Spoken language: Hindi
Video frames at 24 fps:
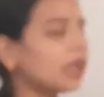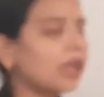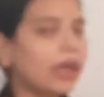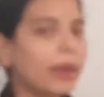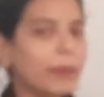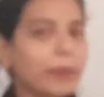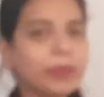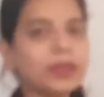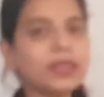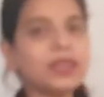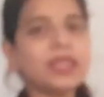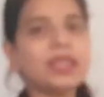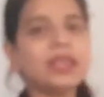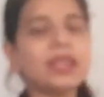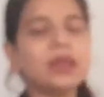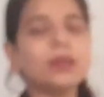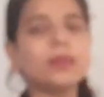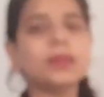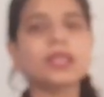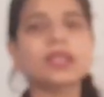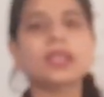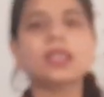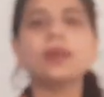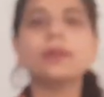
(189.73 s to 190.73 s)
एम्पथी का
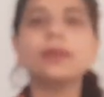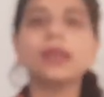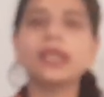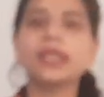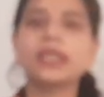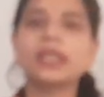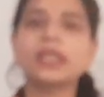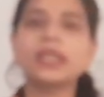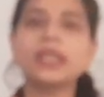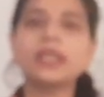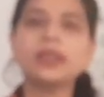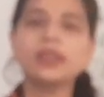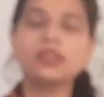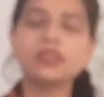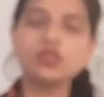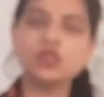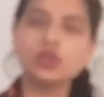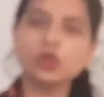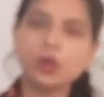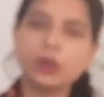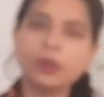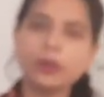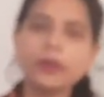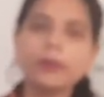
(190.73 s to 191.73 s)
मतलब है कि
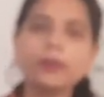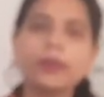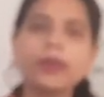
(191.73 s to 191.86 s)
जो भी